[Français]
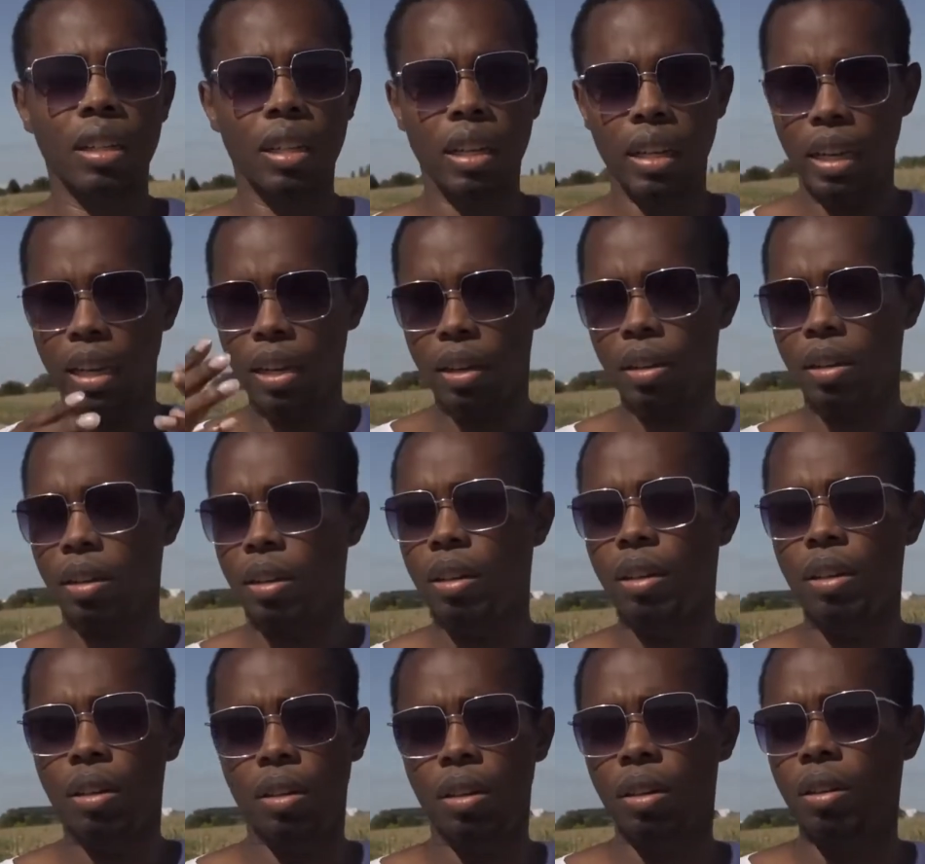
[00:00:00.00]
Et
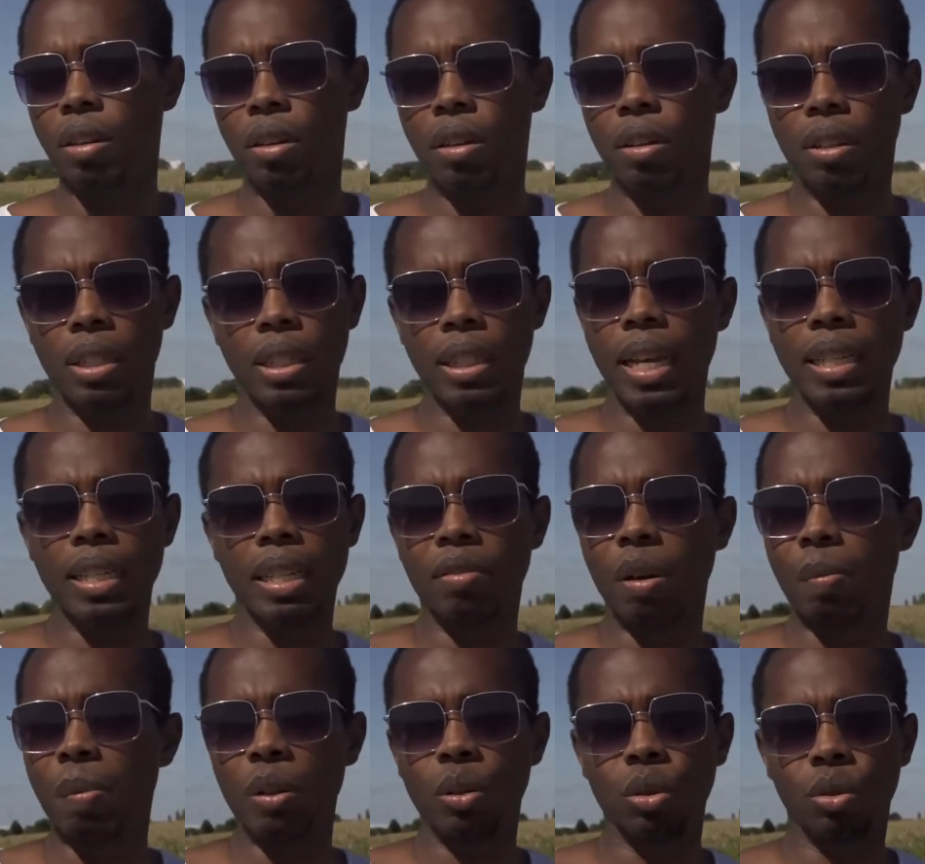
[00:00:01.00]
euh, ça, ça ne
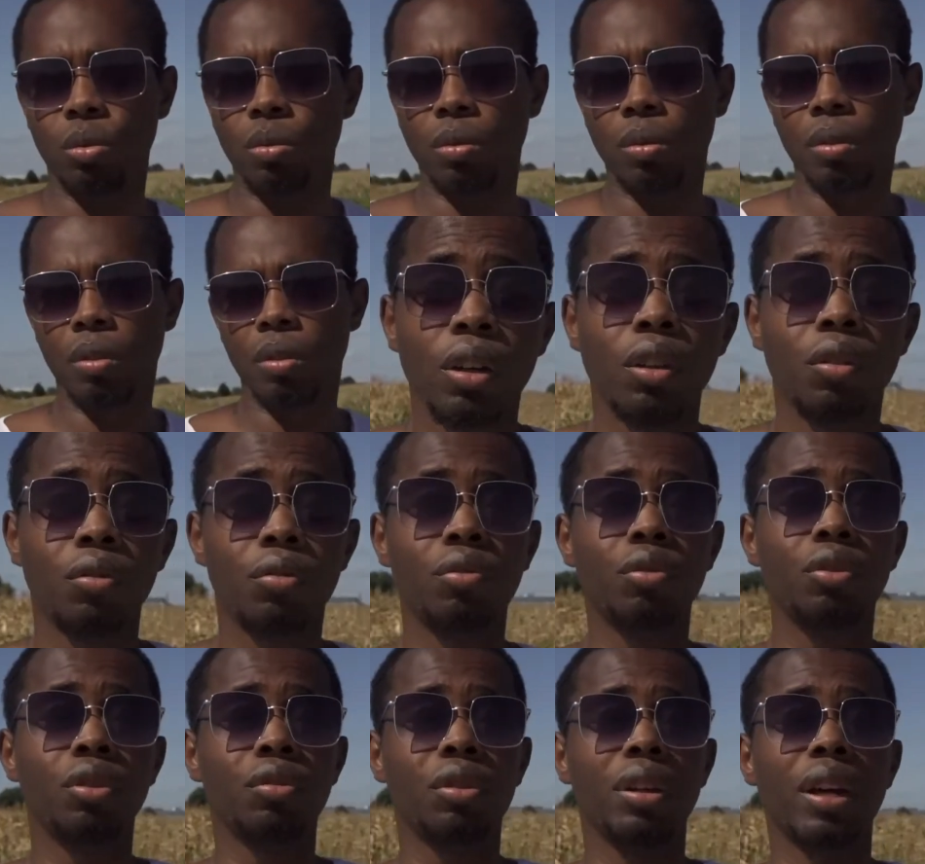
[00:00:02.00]
va pas du tout. Vous
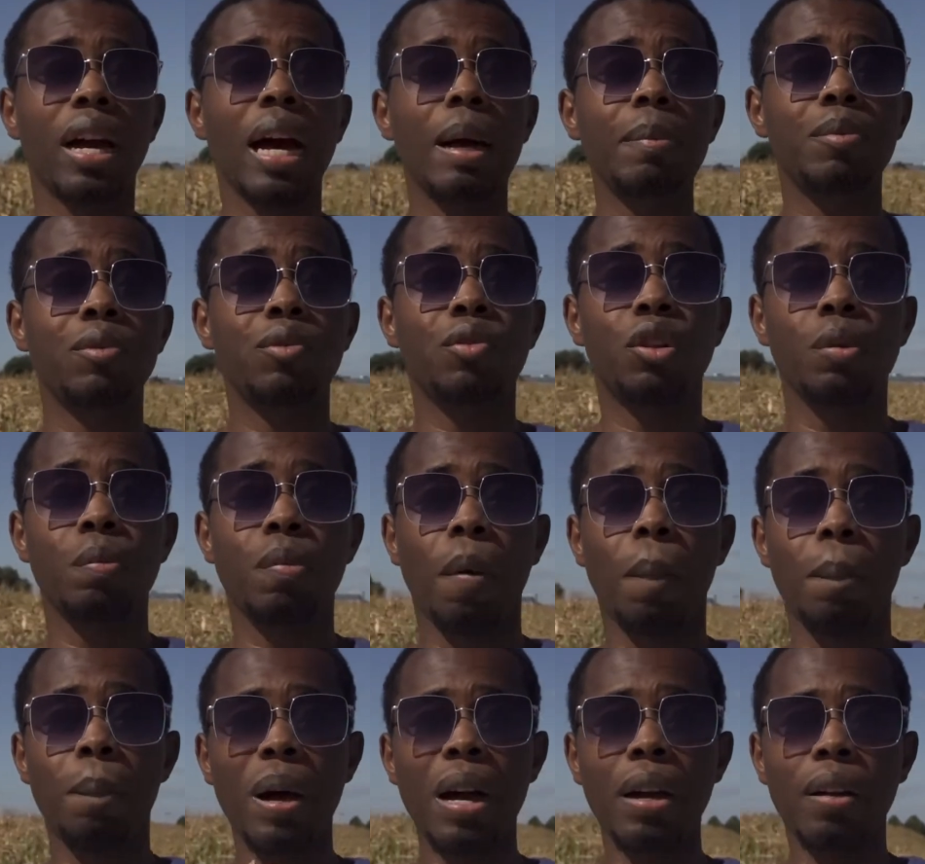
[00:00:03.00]
ne devez absolument
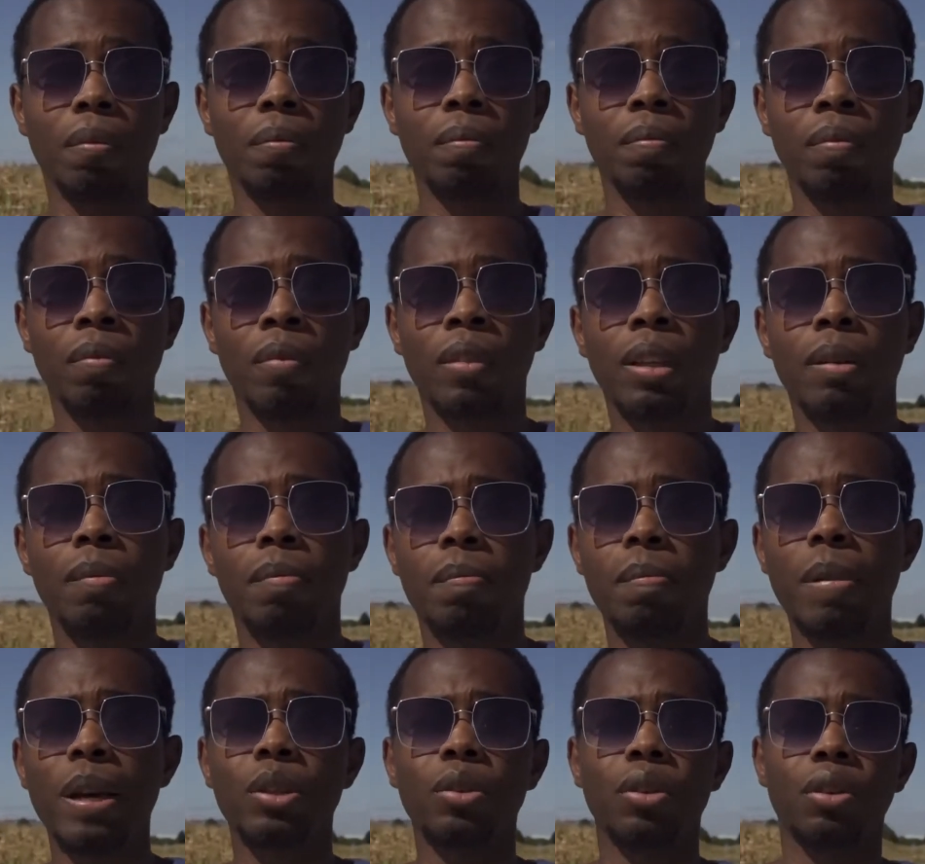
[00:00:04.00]
pas
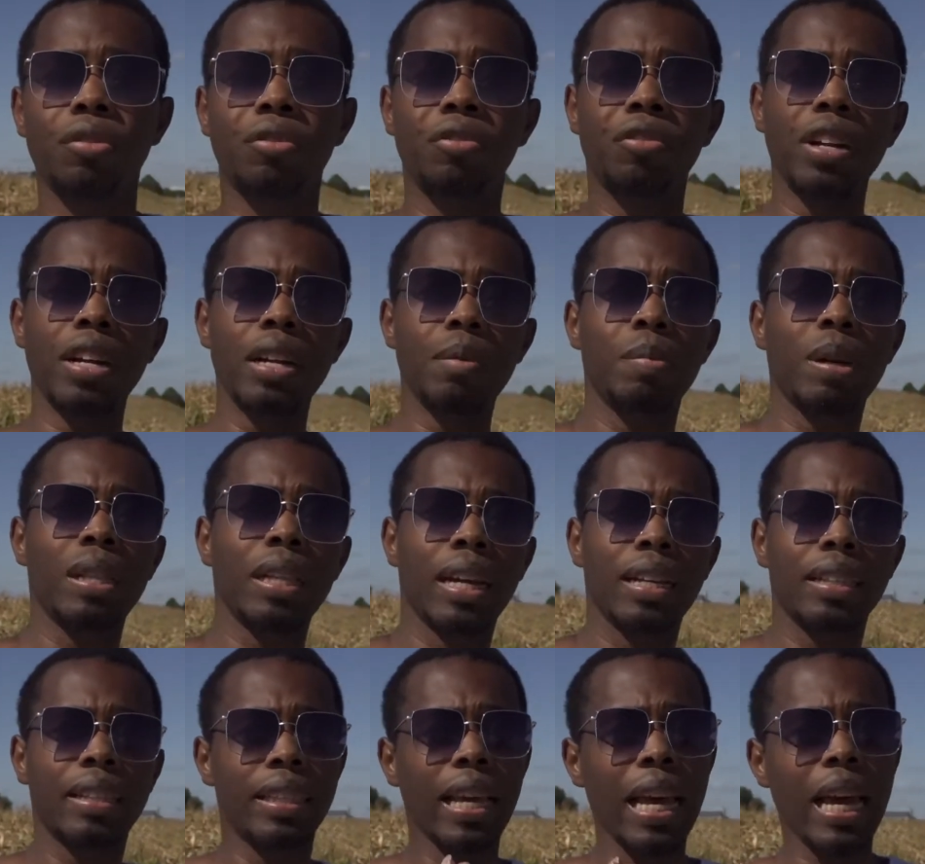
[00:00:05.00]
mettre fin, mettre
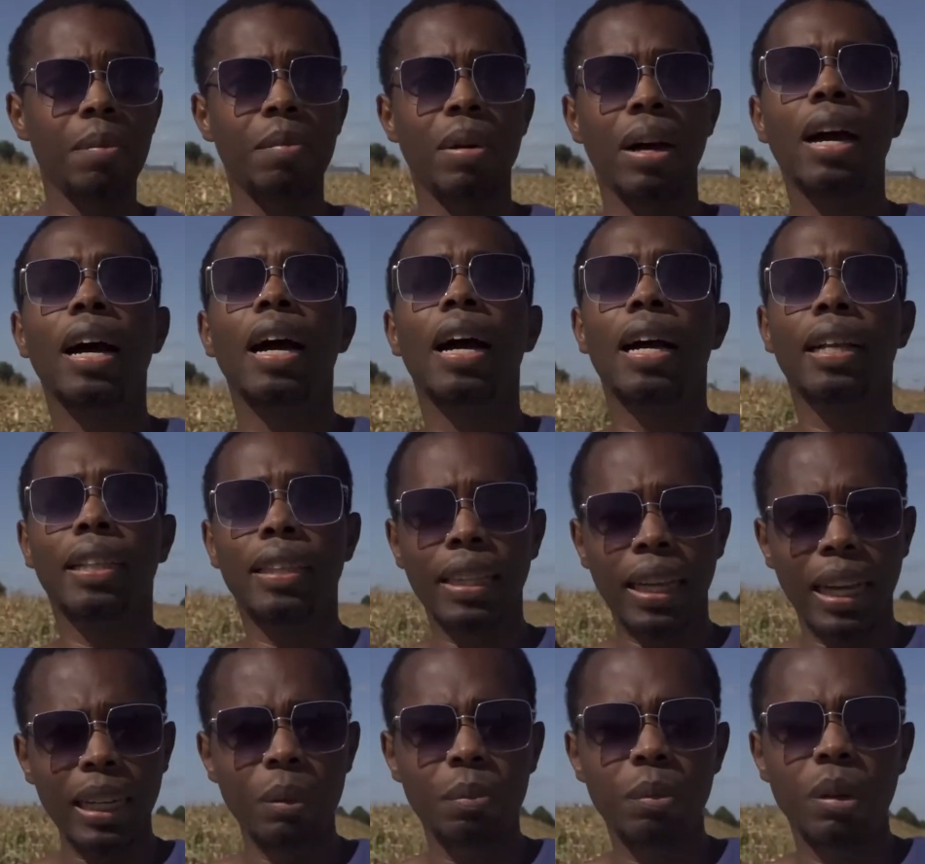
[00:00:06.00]
un terme à un
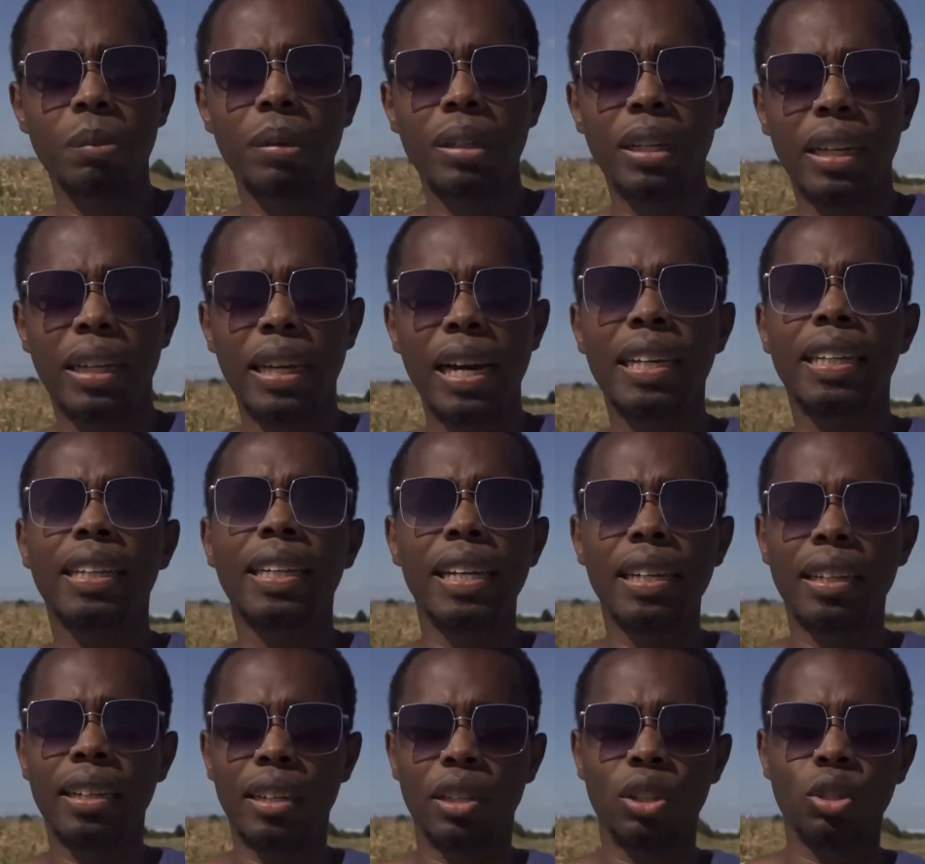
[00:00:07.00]
traitement médical
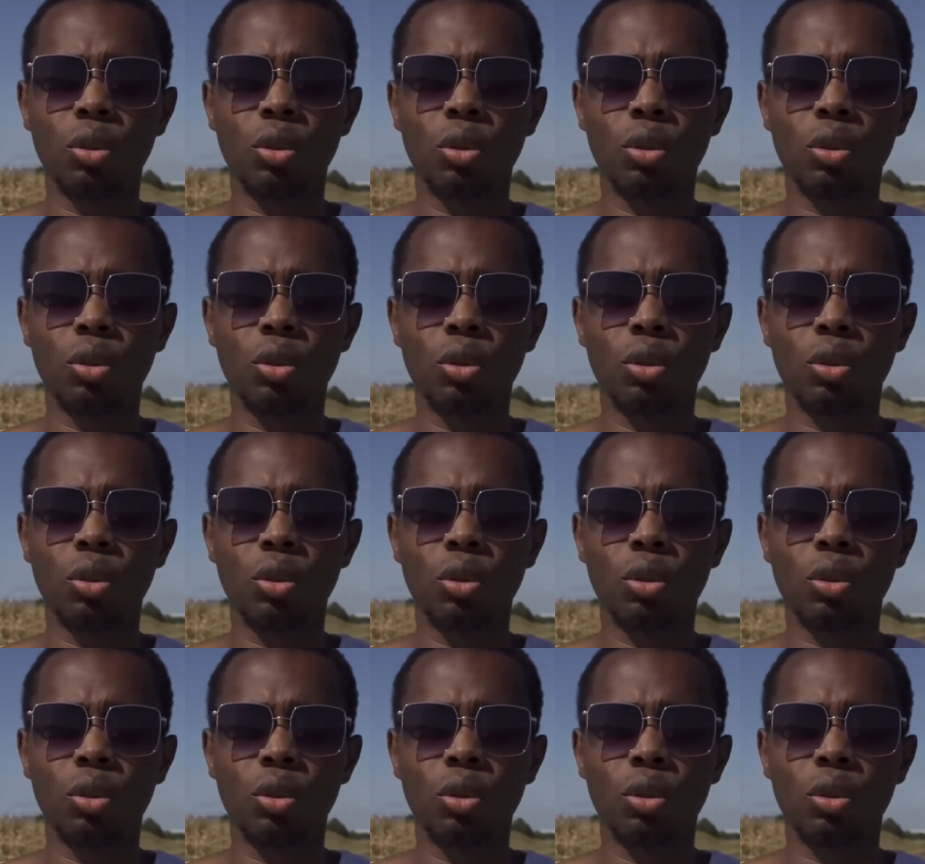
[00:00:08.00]
quel qu'il